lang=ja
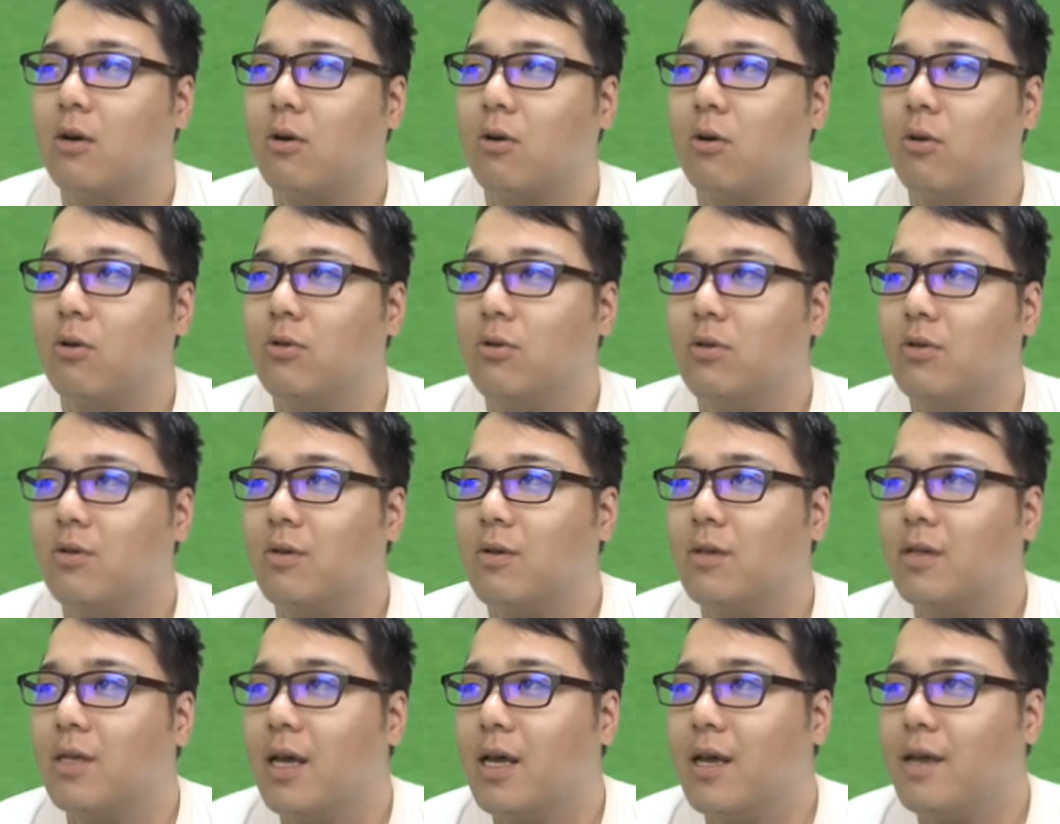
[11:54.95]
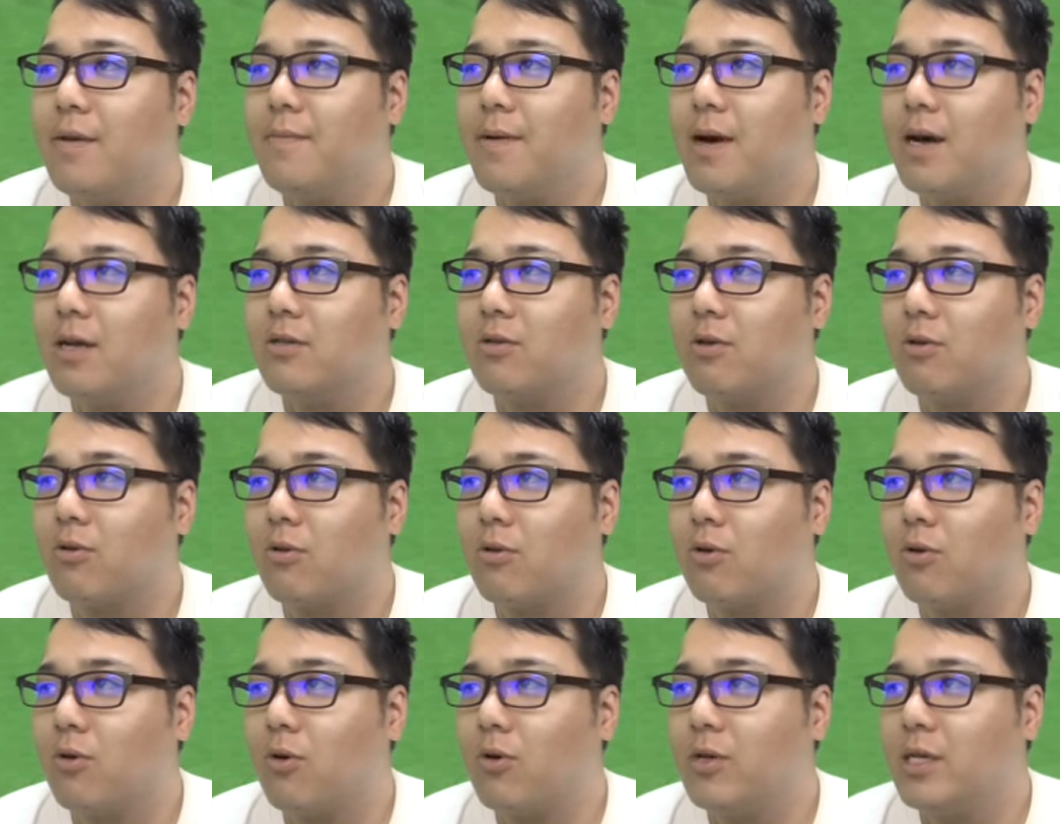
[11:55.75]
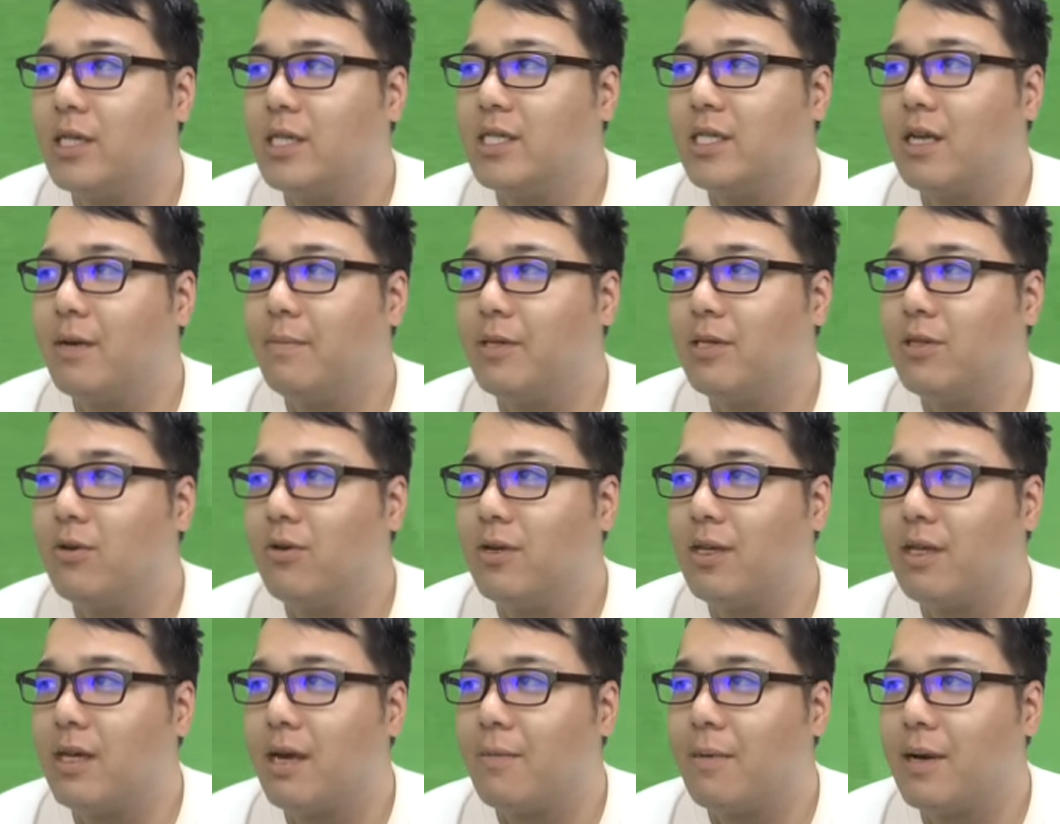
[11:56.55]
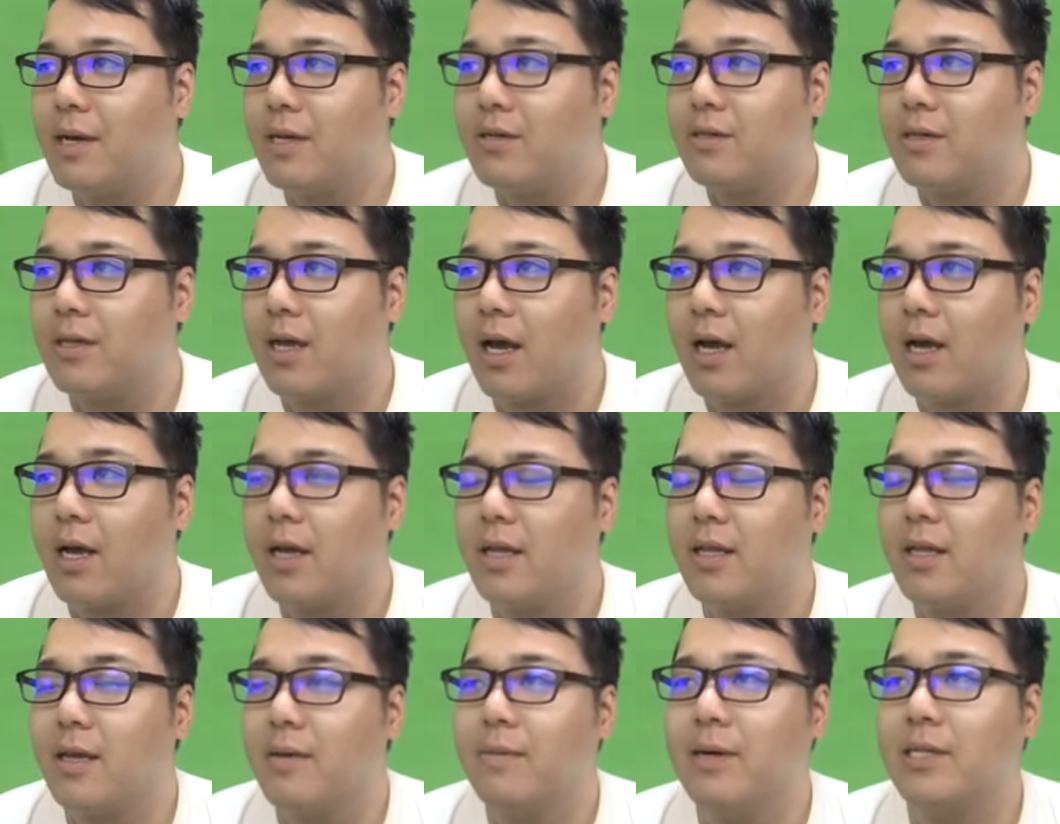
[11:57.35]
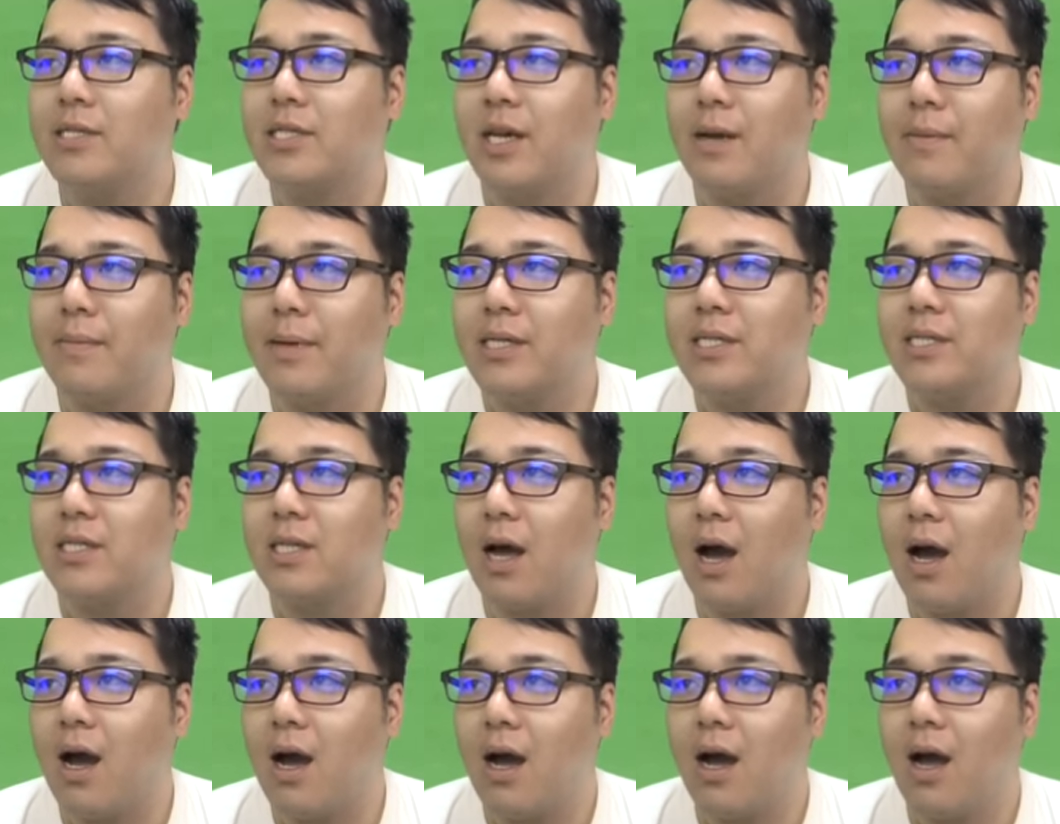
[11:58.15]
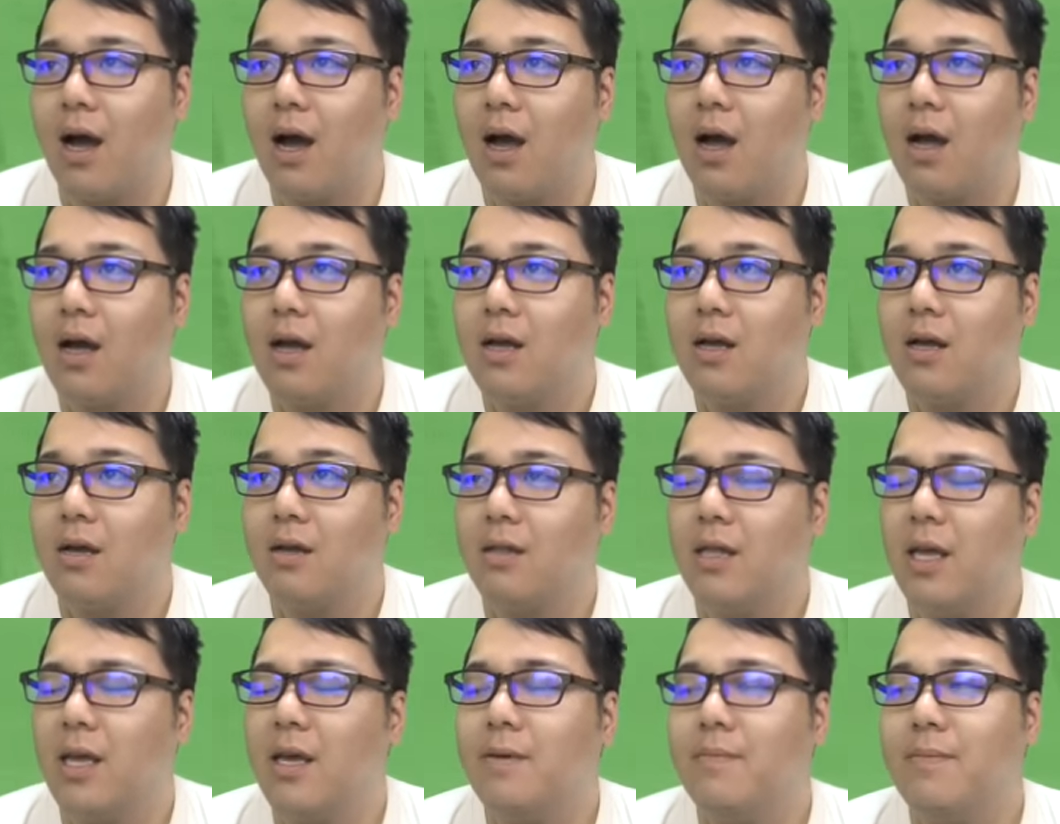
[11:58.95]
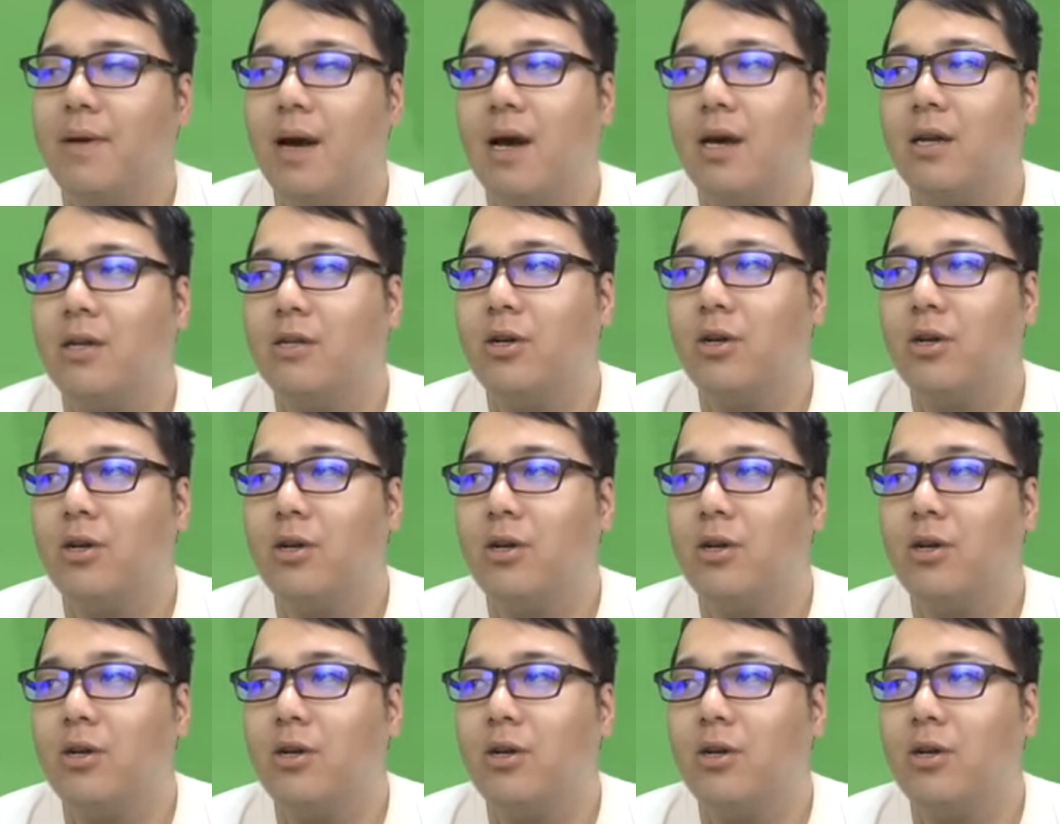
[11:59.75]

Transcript: このネイマールのこの小刻み通りやばくないネイマールじゃないメッシだネイマール